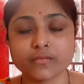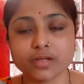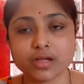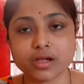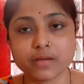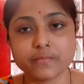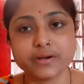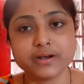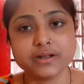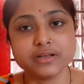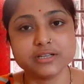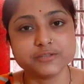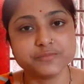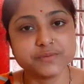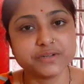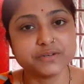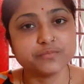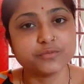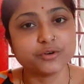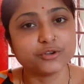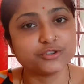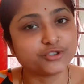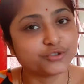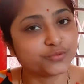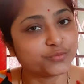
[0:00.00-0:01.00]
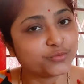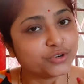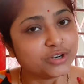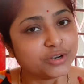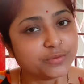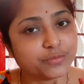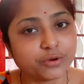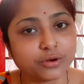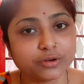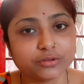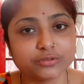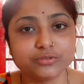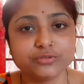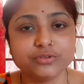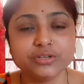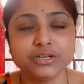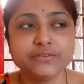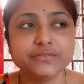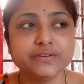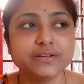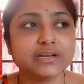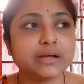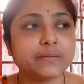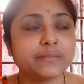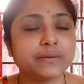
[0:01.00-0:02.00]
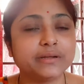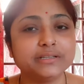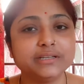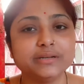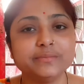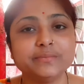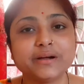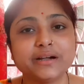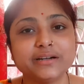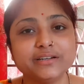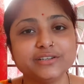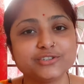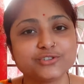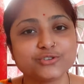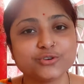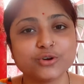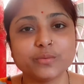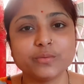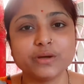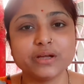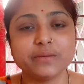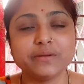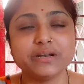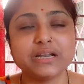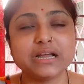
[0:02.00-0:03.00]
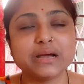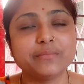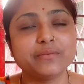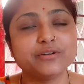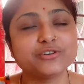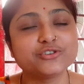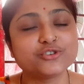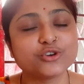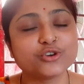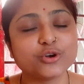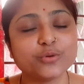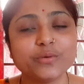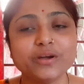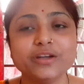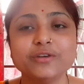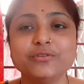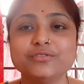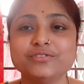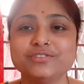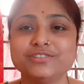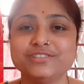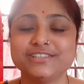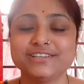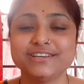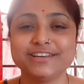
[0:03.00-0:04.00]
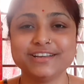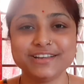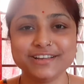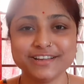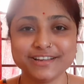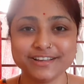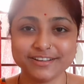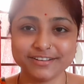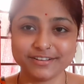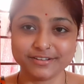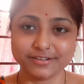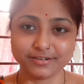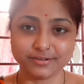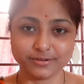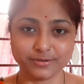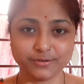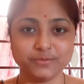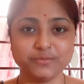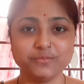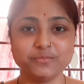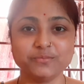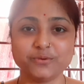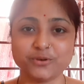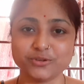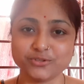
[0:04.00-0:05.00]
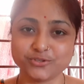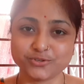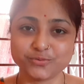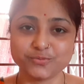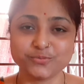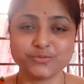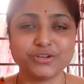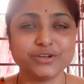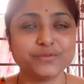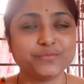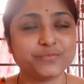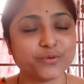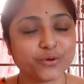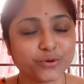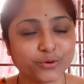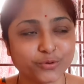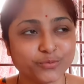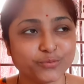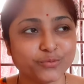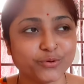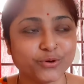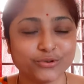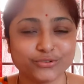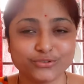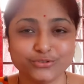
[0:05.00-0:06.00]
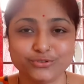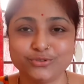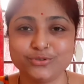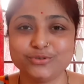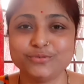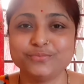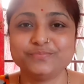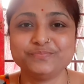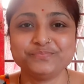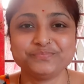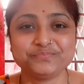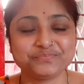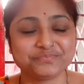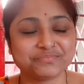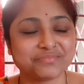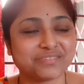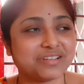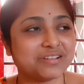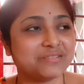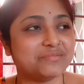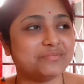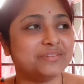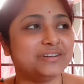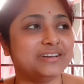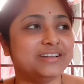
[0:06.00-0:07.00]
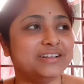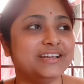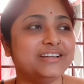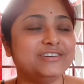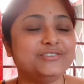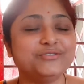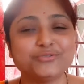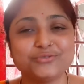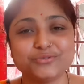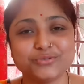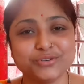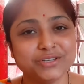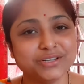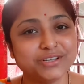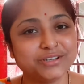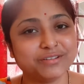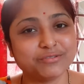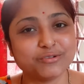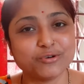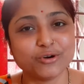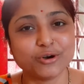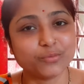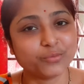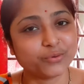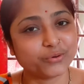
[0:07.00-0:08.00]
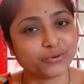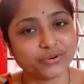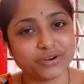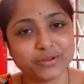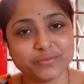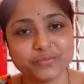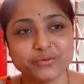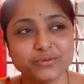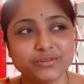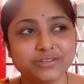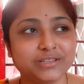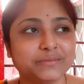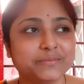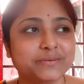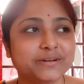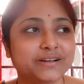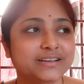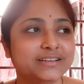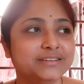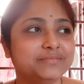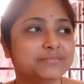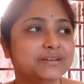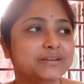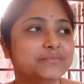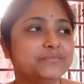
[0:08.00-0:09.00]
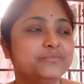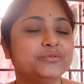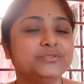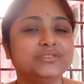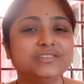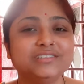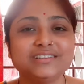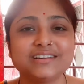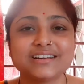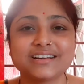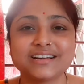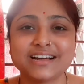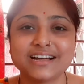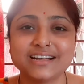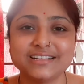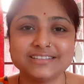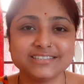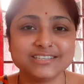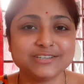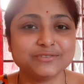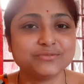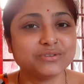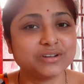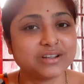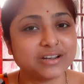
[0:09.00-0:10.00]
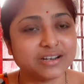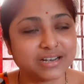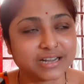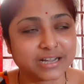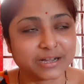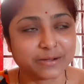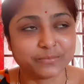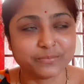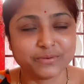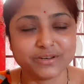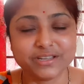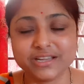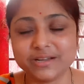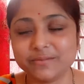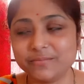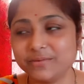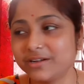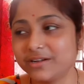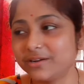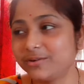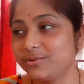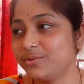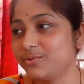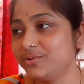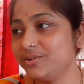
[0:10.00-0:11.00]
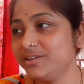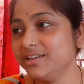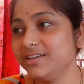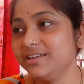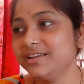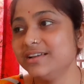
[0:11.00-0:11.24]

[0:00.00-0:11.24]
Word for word: আমার হাজব্যান্ড বজ্রঙ্গুলির ভক্ত ইভেন আমাদের বাড়ির সবাই মানে আমরা সবাই হচ্ছে বজ্রঙ্গুলির পরম ভক্ত মানে এইটুকুনি গর্ব করে বলতে পারি মানে প্রতিটা কাজে ওনার নাম নিয়ে আমরা করি